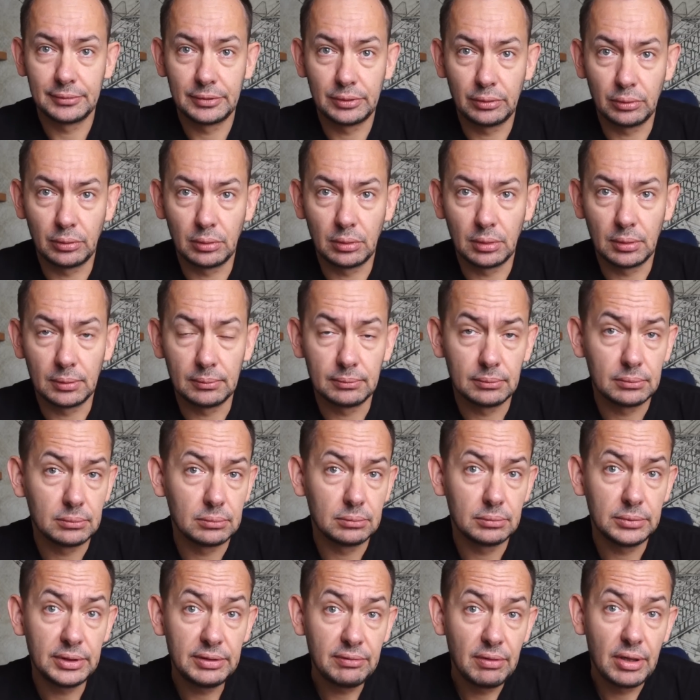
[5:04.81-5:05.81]
то
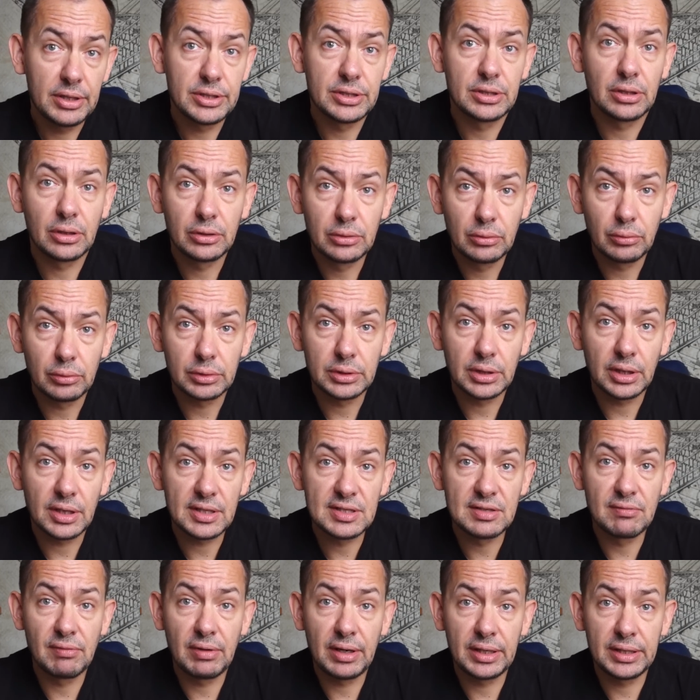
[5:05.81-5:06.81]
неважно кто, ты
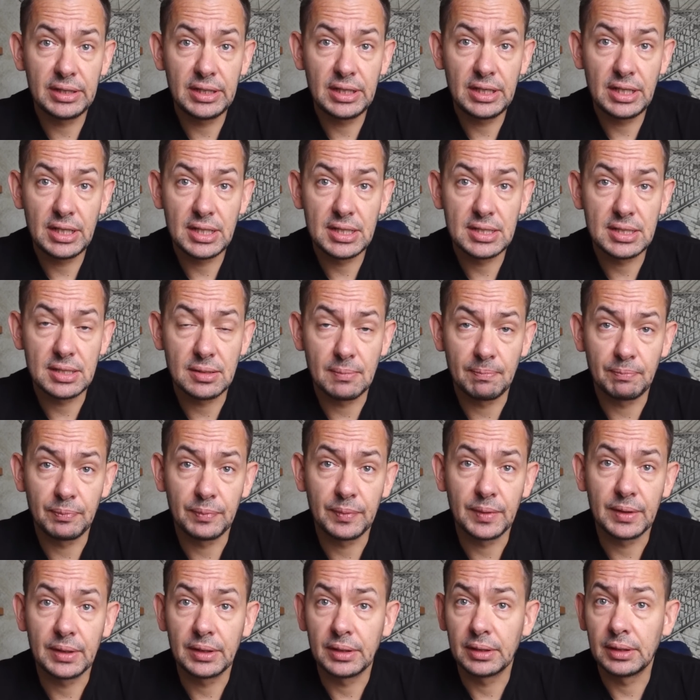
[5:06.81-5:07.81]
росгвардеец,
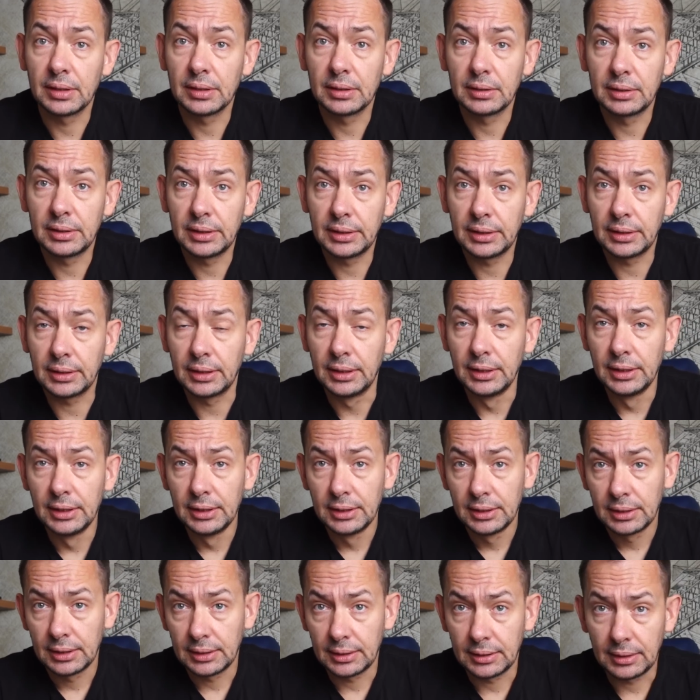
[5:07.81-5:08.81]
э, ты
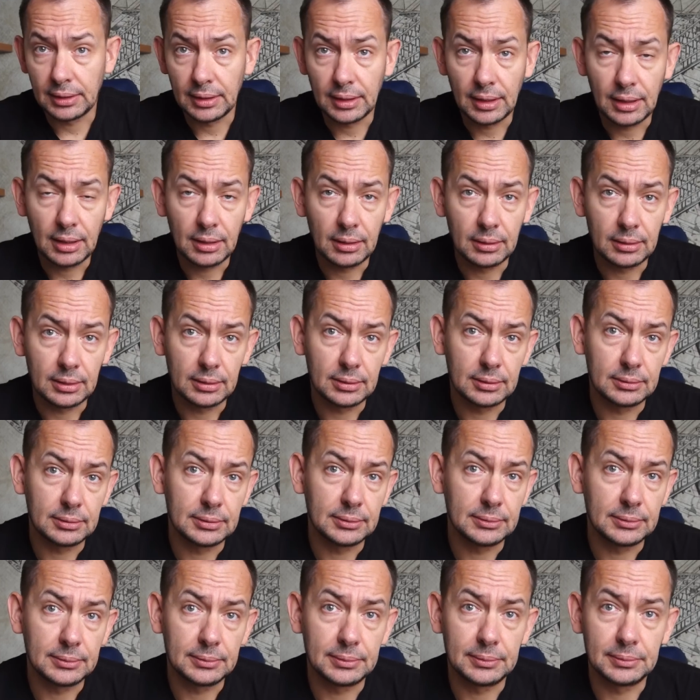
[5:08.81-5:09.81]
а, а,
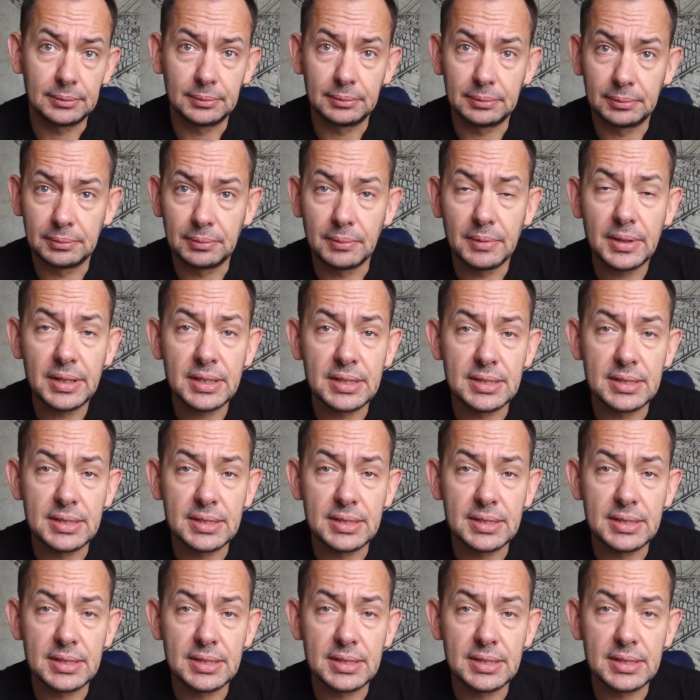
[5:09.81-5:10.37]
а,